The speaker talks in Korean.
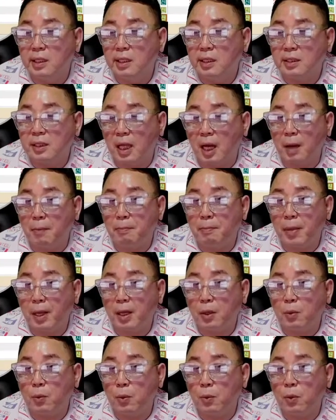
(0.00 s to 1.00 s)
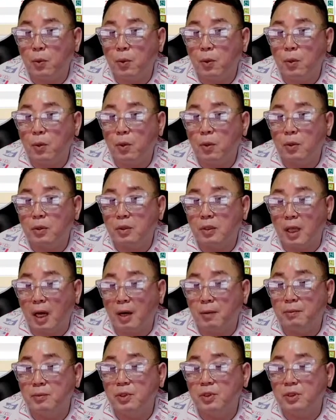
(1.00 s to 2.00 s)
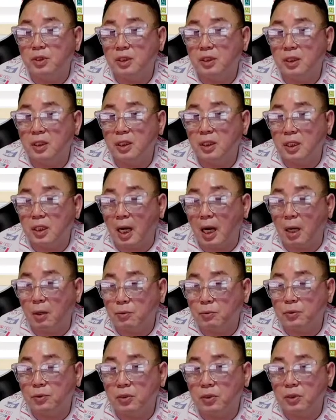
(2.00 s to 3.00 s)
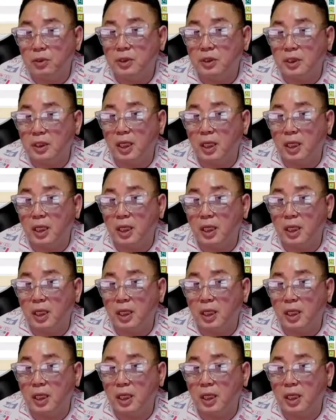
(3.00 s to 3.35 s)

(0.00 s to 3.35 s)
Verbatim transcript: 다 뺏고 나머지 갖고서 이제